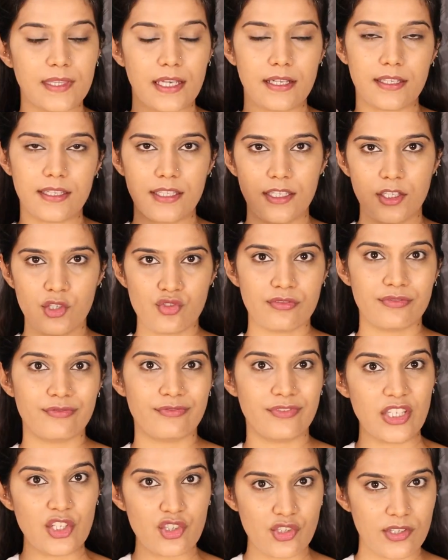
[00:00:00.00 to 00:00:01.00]
ताकि ये जो
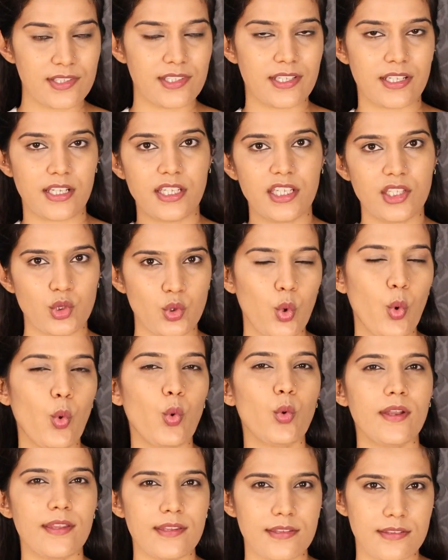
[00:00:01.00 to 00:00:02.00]
फीचर्स है ना ये
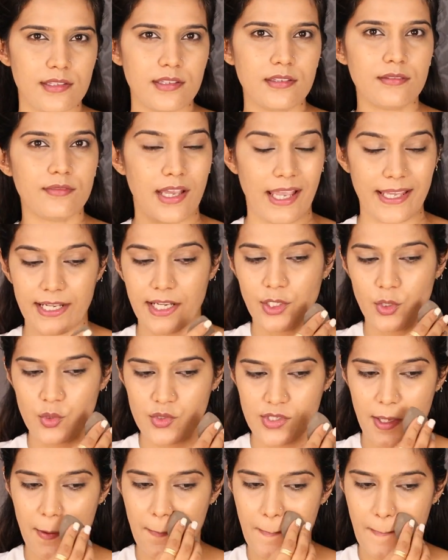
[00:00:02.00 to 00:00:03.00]
थोड़े से हाईलाइट
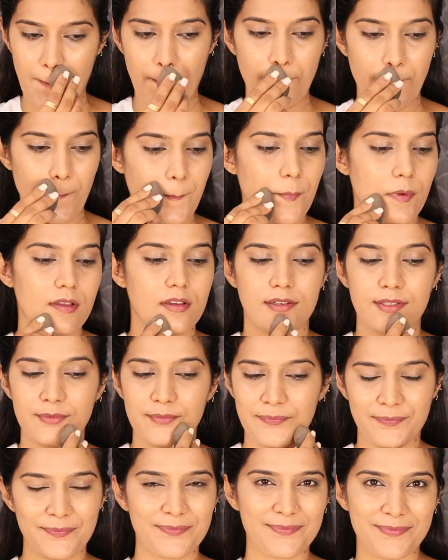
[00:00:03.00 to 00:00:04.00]
हो जाए
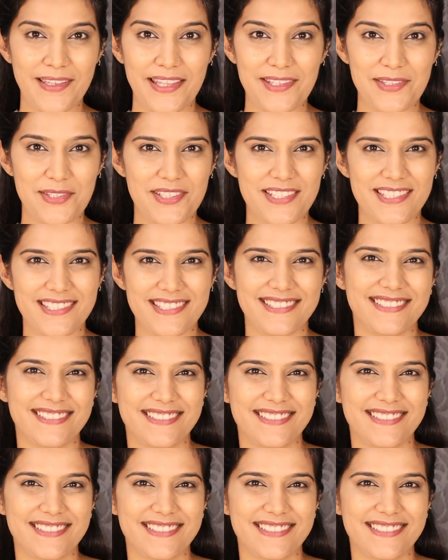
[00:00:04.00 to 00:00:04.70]
That's it.